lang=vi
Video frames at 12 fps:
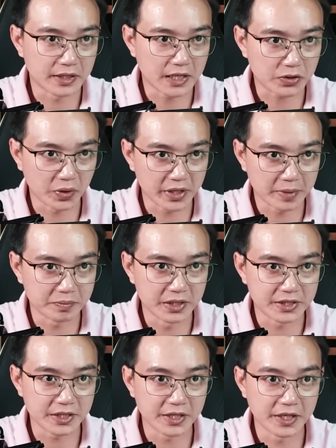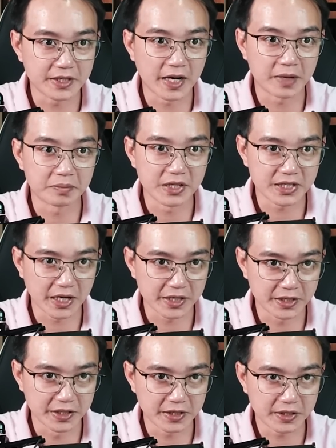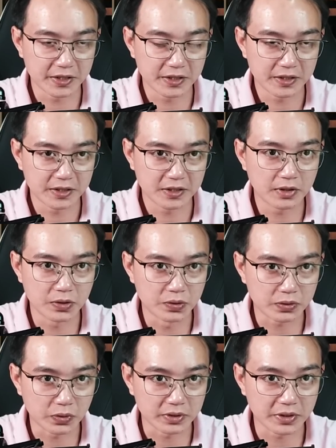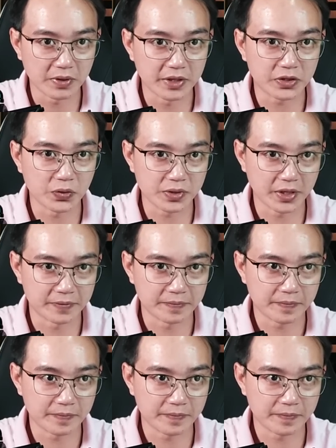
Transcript: các loại âm binh sẽ dễ dàng bị sai khiến, luôn tuân theo lệnh chủ nhật.